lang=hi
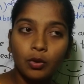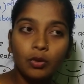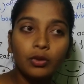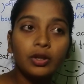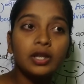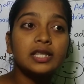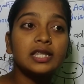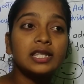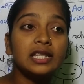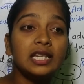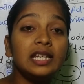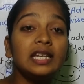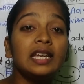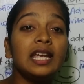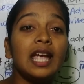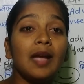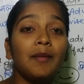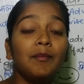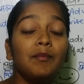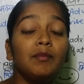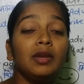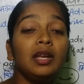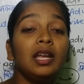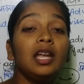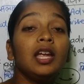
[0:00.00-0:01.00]
आप कि सी
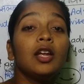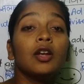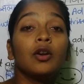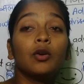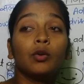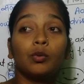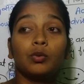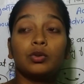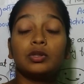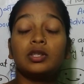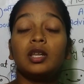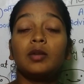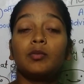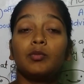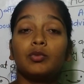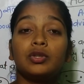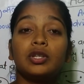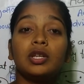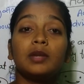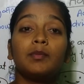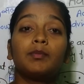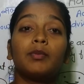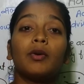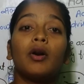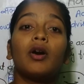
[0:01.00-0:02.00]
गैप में उसने
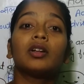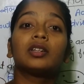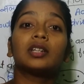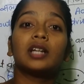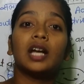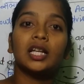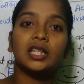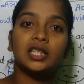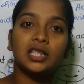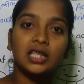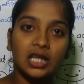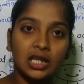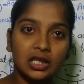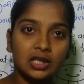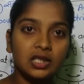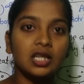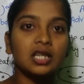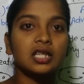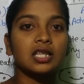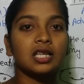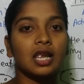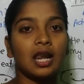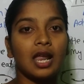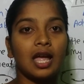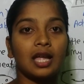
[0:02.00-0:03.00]
मुझे बहुत अच्छे
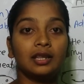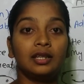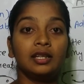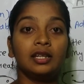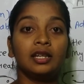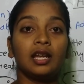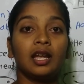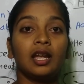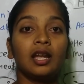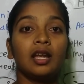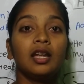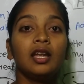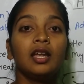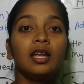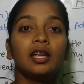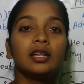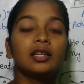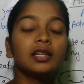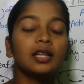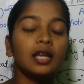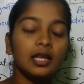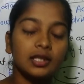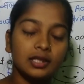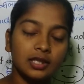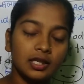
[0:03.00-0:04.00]
अच्छे सलाह दी हैं
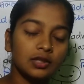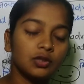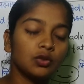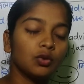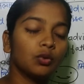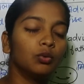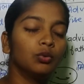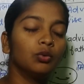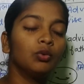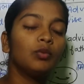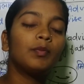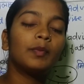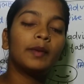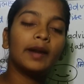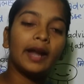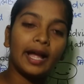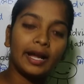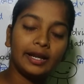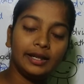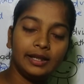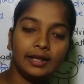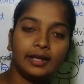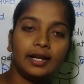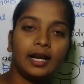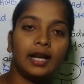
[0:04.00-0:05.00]
कि ऐसे छोड़ो
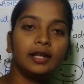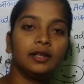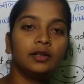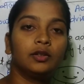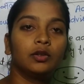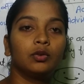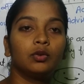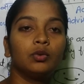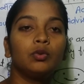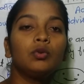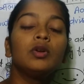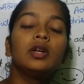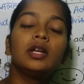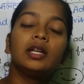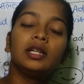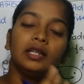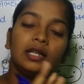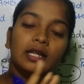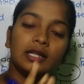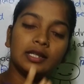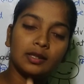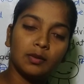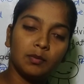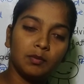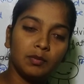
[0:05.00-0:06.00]
पढ़ाई लिखाई करो
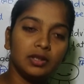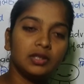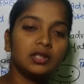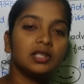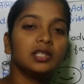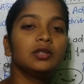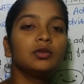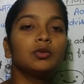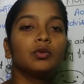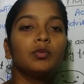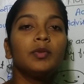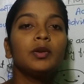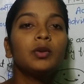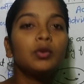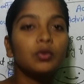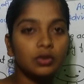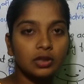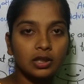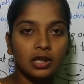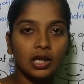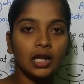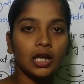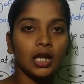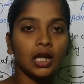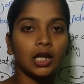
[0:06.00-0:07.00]
ये सब में चीज़ों में
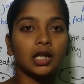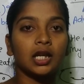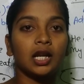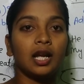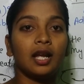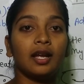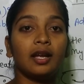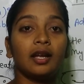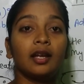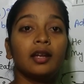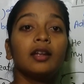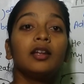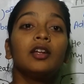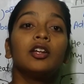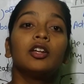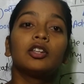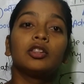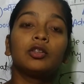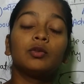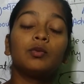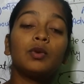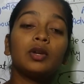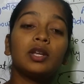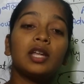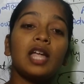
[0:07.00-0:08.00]
कुछ नहीं रखा है
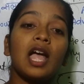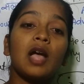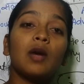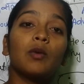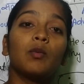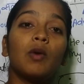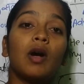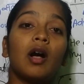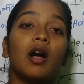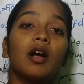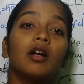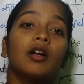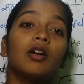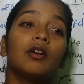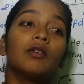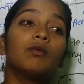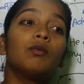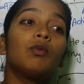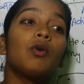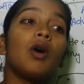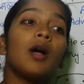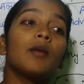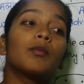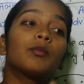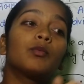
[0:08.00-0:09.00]
तो वो क्या हुआ
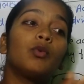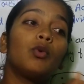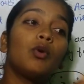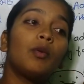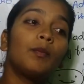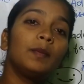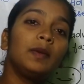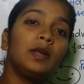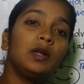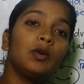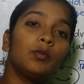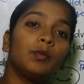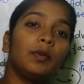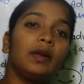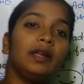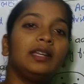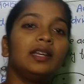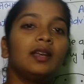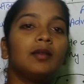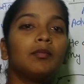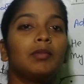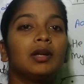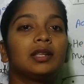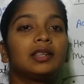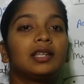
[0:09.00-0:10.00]
वो आपको अपनी
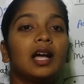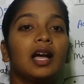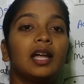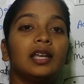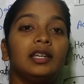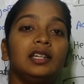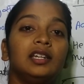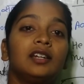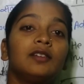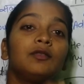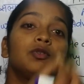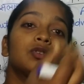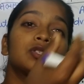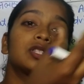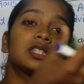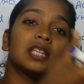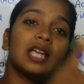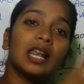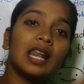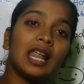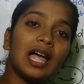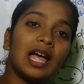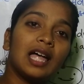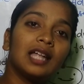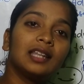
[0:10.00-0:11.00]
ओपिनियन बता रही है वो
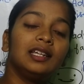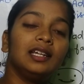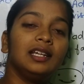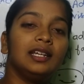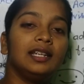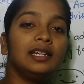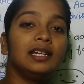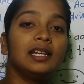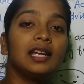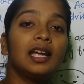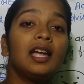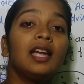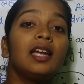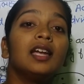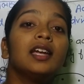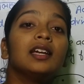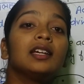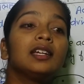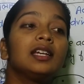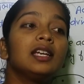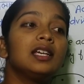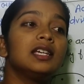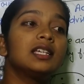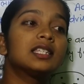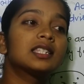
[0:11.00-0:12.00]
सलाह दे रही है
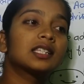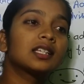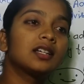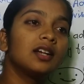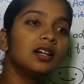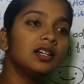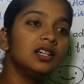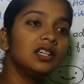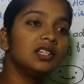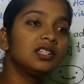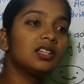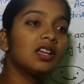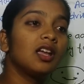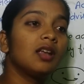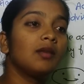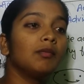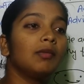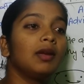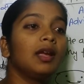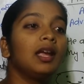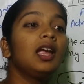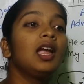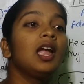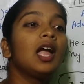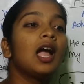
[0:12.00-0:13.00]
कि इस कंडीशन
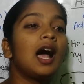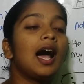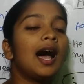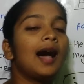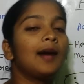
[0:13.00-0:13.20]
में